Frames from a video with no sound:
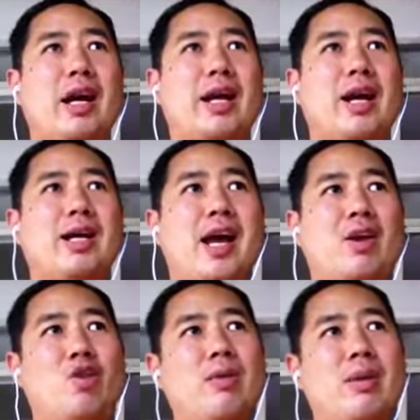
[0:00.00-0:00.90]
ใคร ๆ ก็อยาก
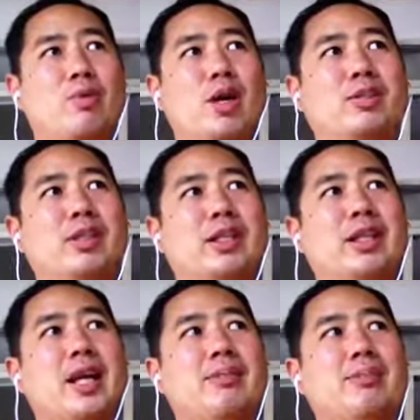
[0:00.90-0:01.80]
รวยกับคุณทักษิณ
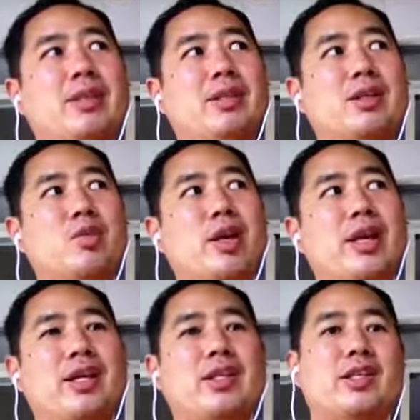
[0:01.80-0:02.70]
นะครับ ที่รวยใน